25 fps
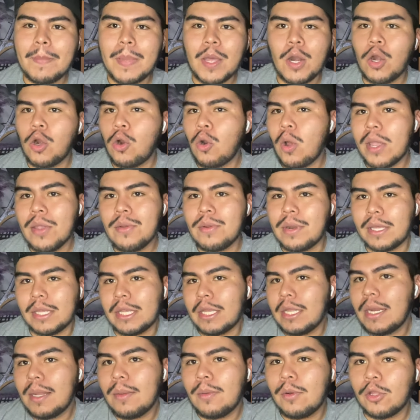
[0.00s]
pero no hay un
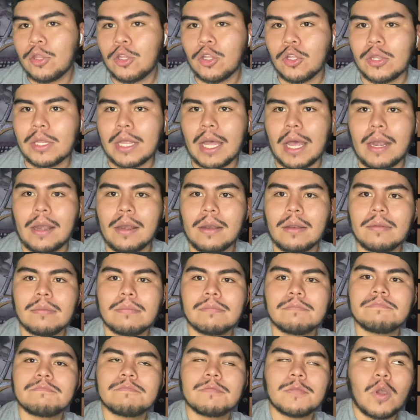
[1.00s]
equilibrio total,
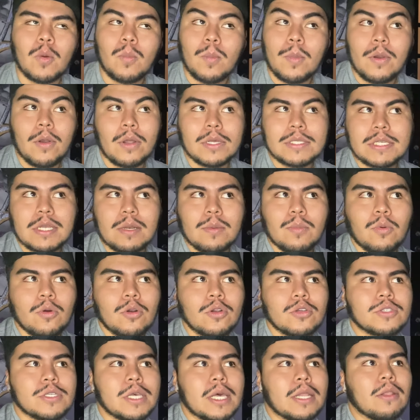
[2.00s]
como lo hace el
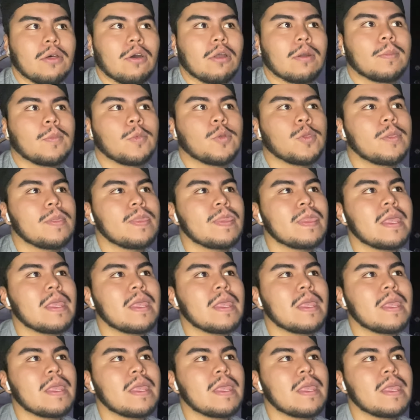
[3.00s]
Borussia Dortmund.